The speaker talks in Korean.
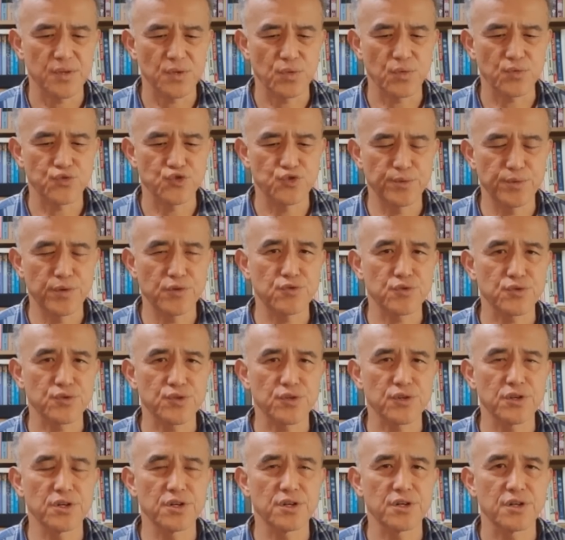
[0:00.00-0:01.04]
또
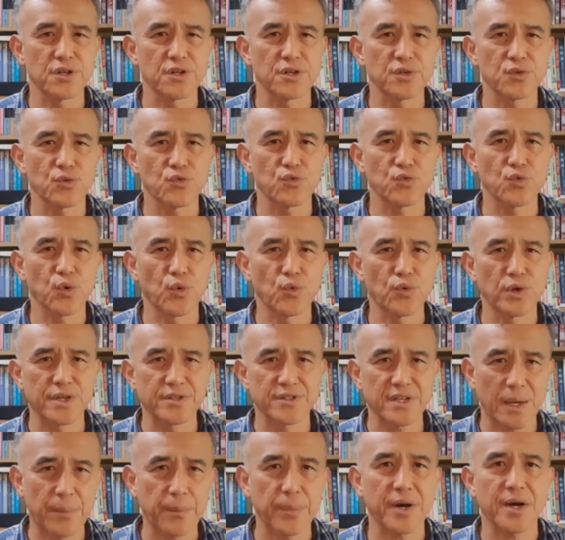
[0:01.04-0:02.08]
주변국들을
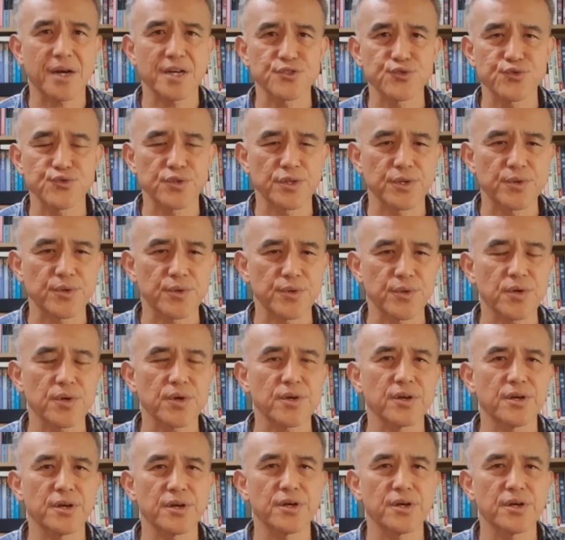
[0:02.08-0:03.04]
동원해서 압박할 수도 있고.